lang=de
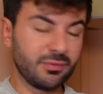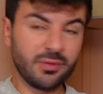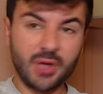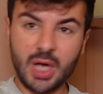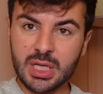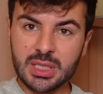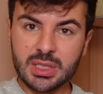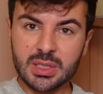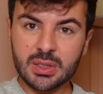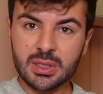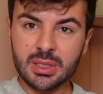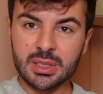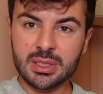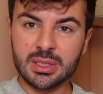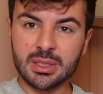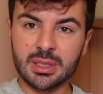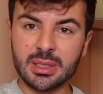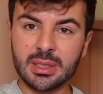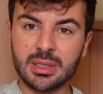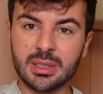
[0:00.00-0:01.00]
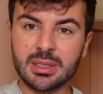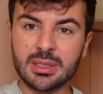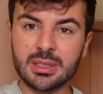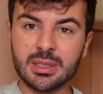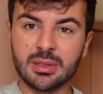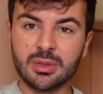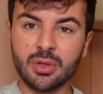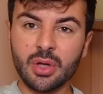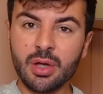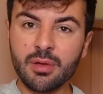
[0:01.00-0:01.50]
Freust du dich
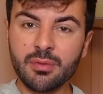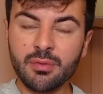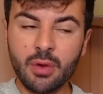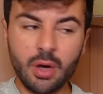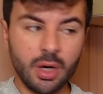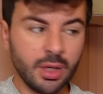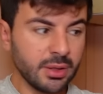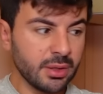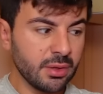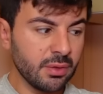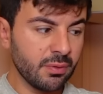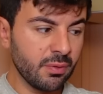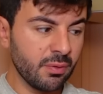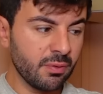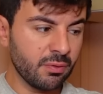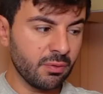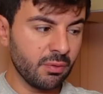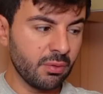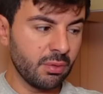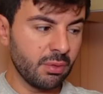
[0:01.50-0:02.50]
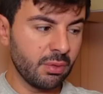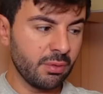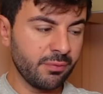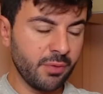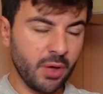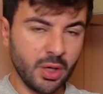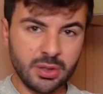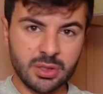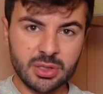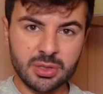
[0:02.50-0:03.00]
nicht? Neue Freunde und so.
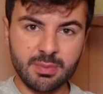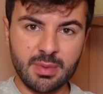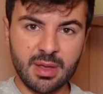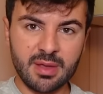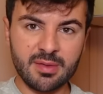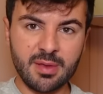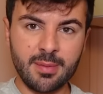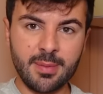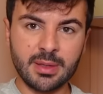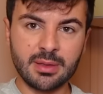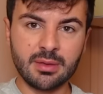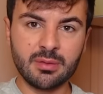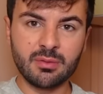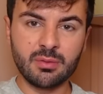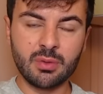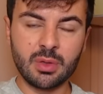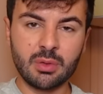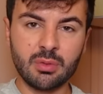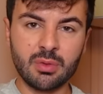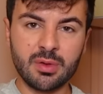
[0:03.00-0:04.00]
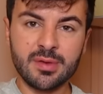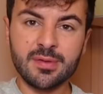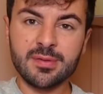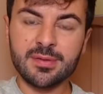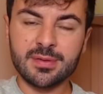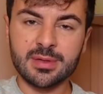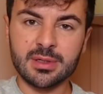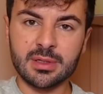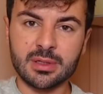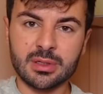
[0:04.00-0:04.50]
Freu dich mal. Sei mal nicht so
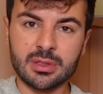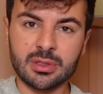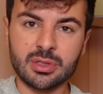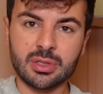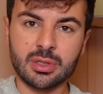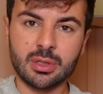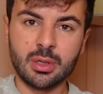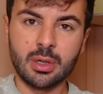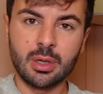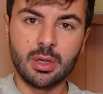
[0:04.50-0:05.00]
egoistisch.